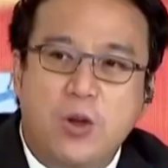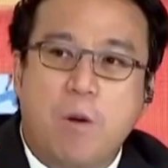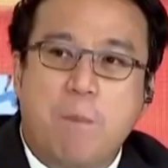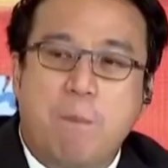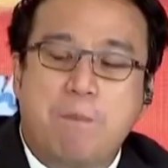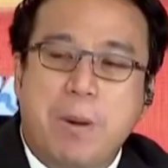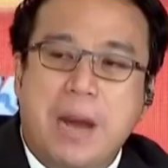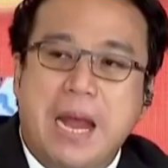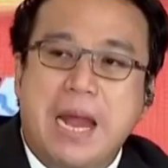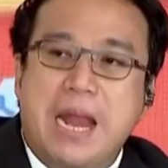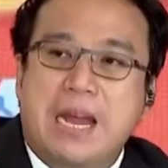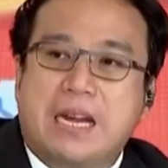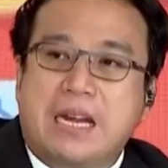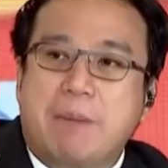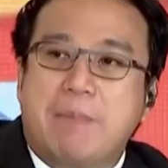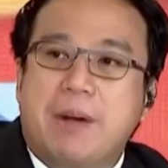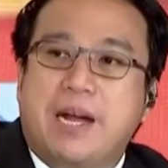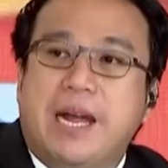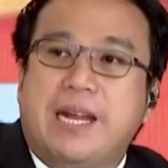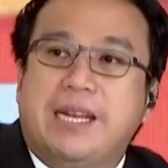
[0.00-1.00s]
yung
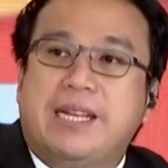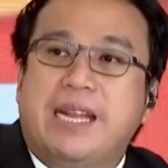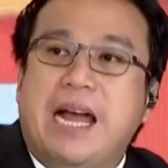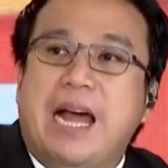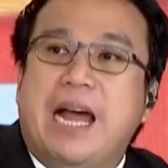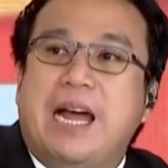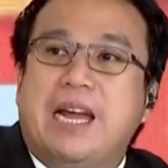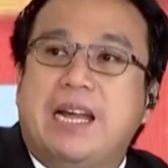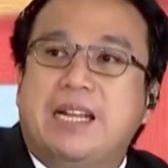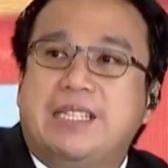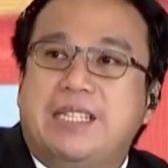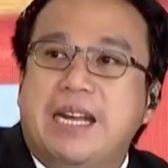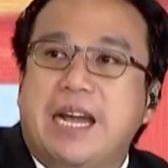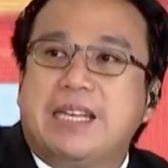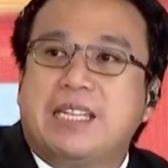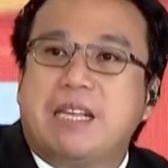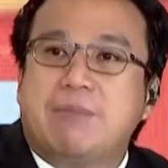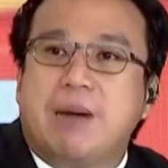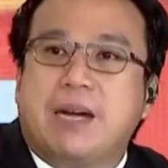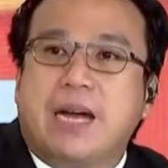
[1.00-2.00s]
pinakamaganda
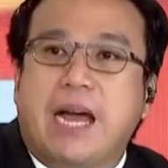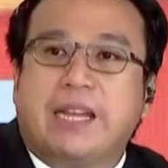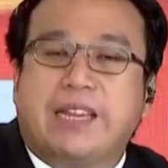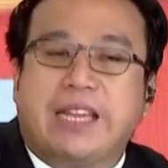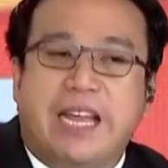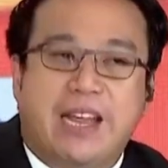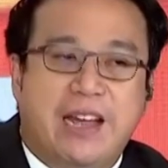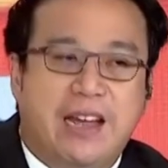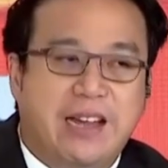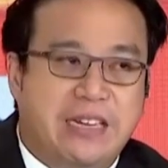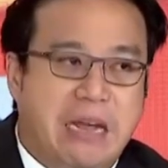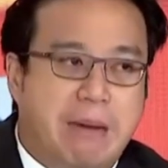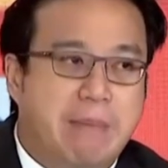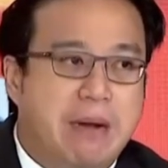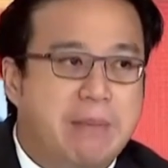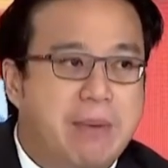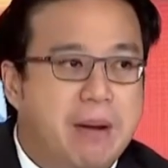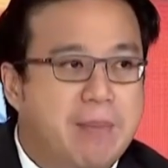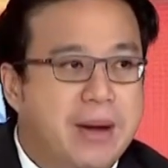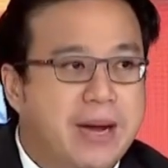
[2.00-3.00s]
dyan sa Makati, ang
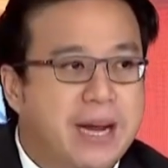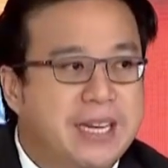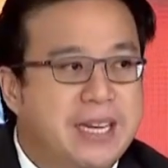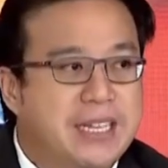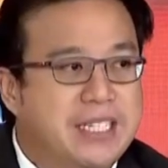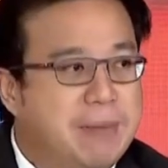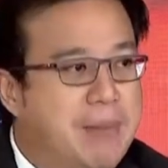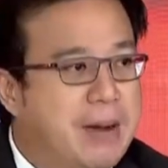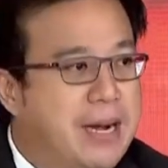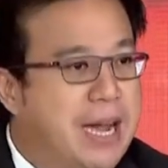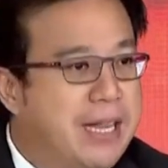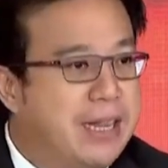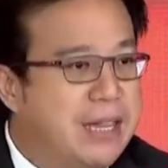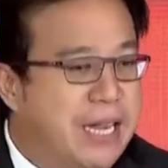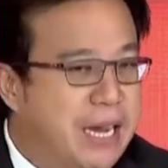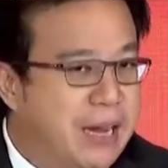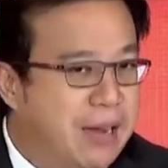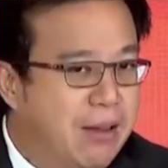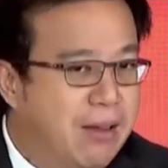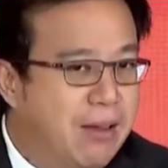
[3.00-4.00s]
dami naman maganda sa
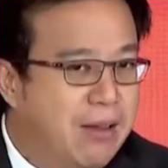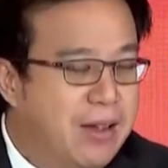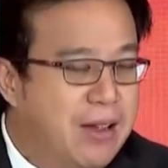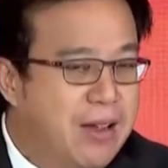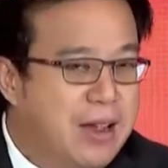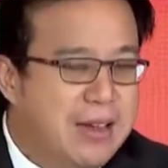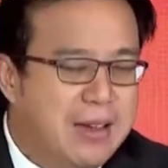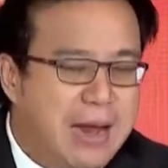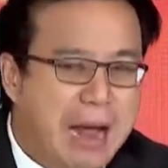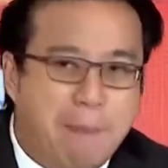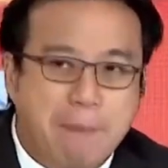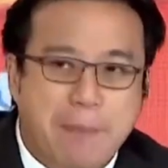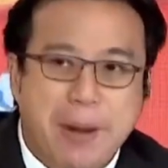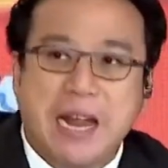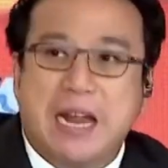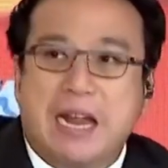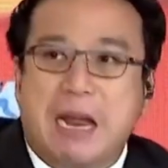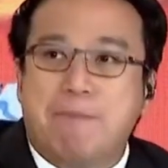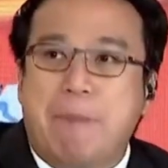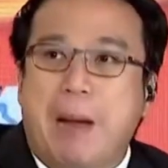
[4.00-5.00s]
Makati. Ang
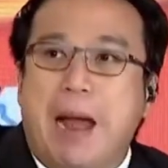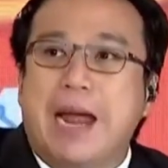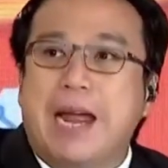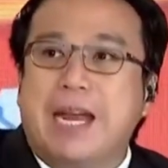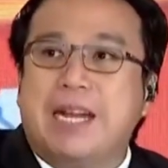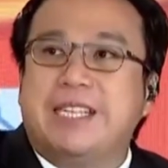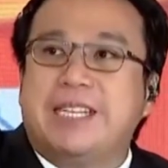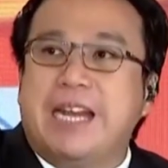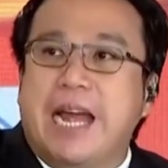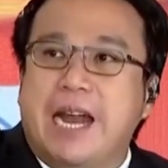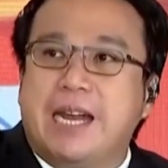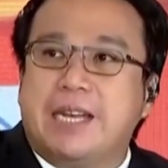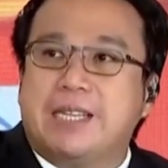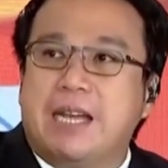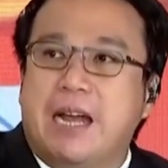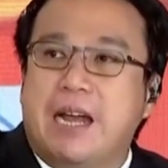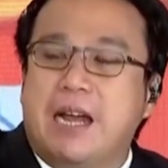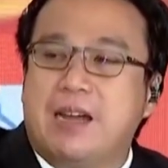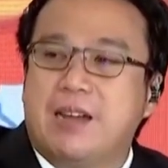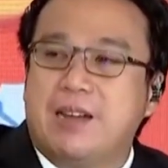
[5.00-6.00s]
pinakapangit dyan
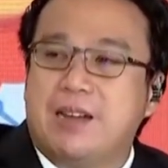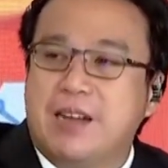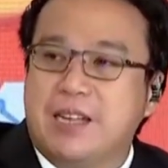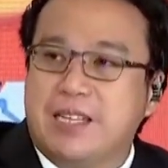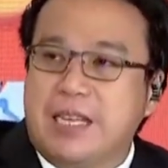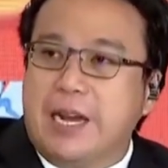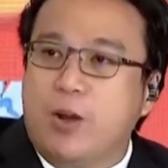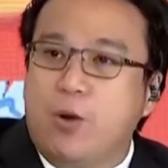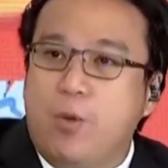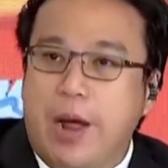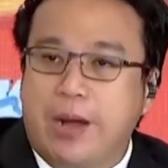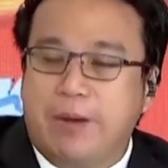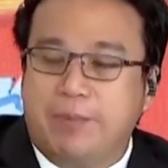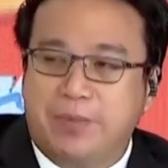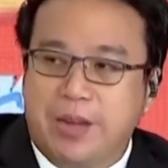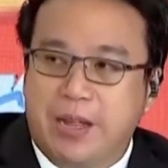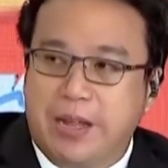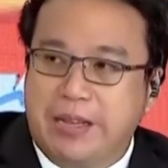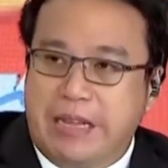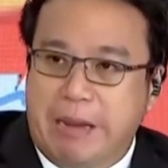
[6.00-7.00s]
sa San Juan,
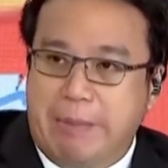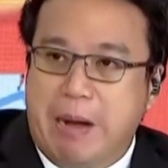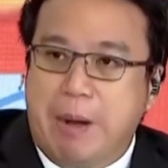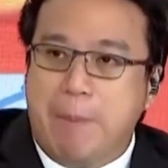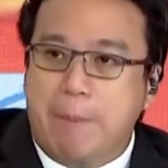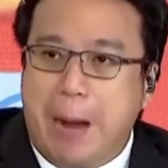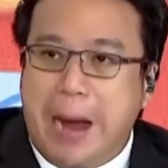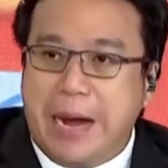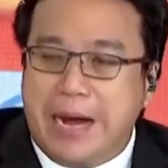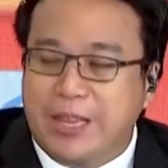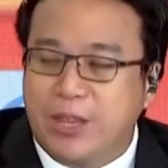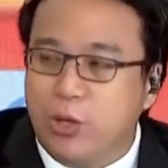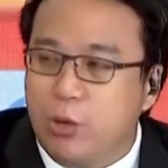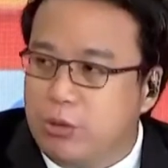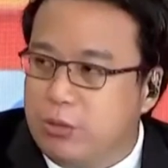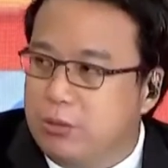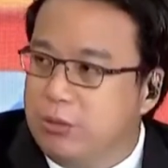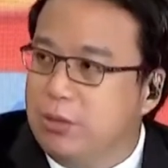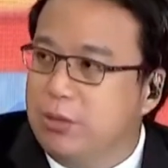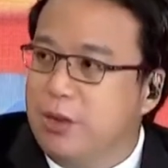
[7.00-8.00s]
dami naman pangit
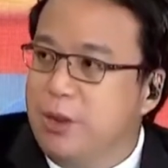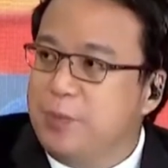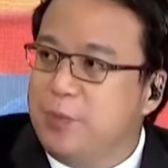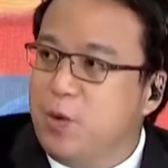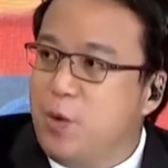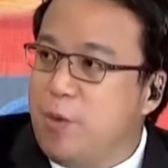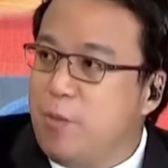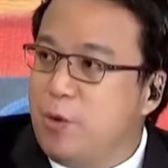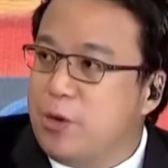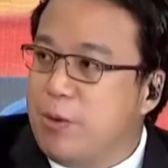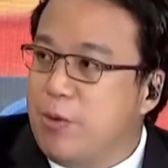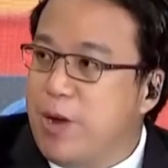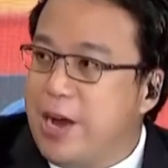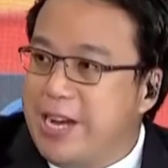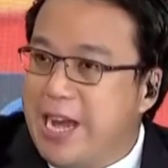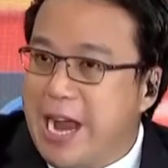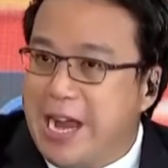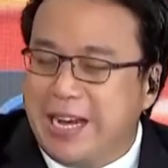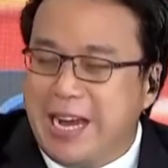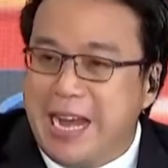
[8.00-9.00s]
doon. Huwag mo
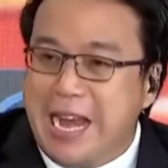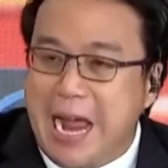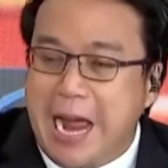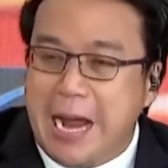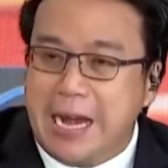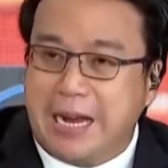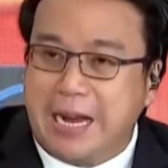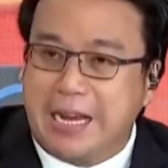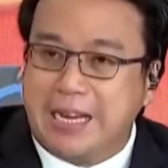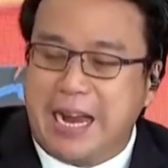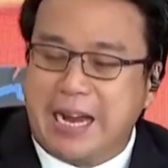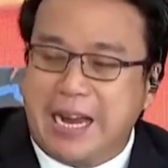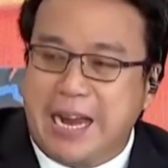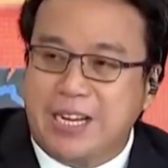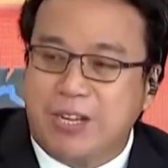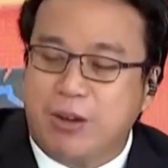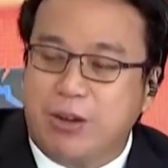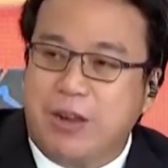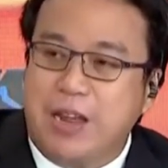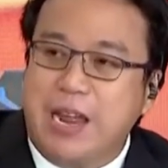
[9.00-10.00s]
huwag yan. Kailangan
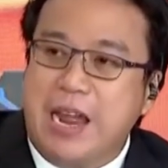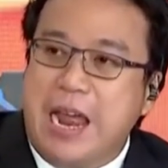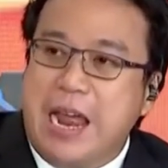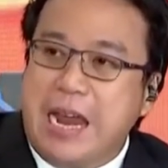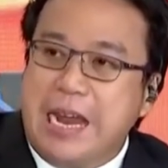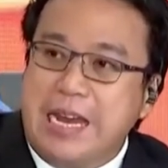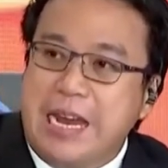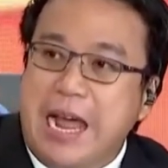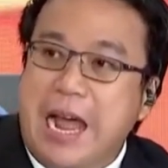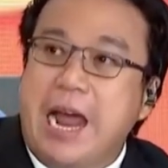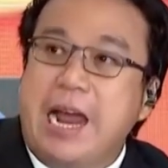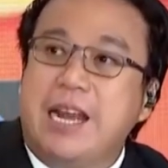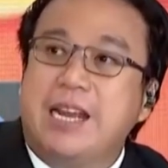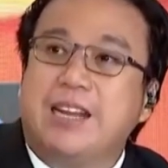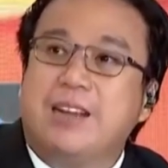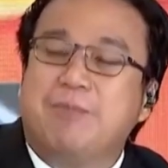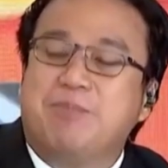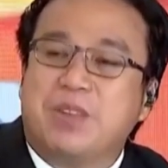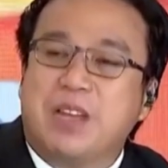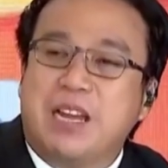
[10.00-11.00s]
nakalagay doon.
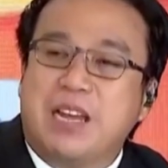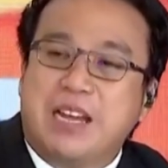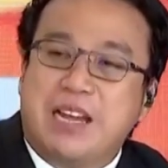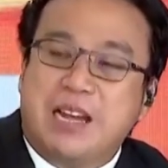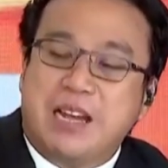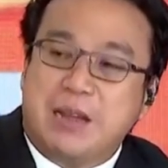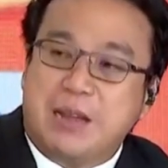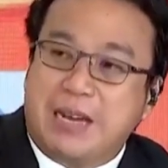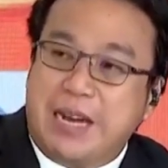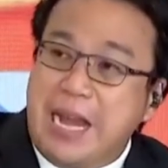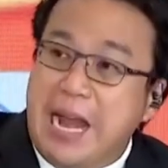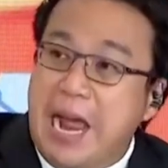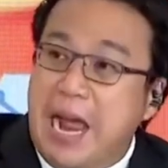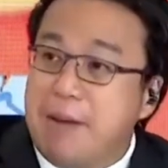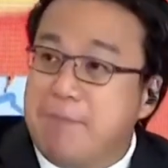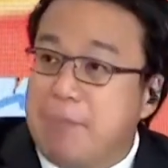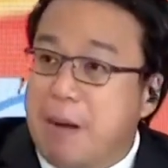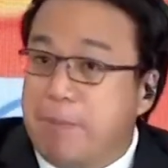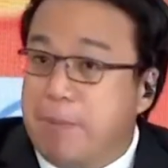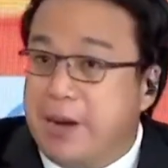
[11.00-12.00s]
Yan,
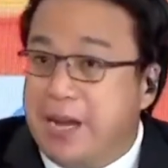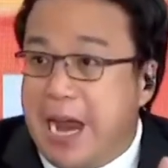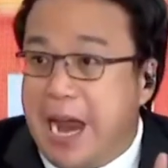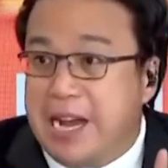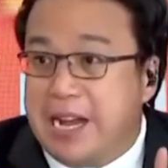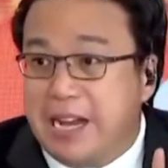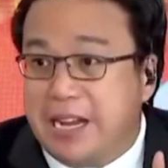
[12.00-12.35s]
kailangan properly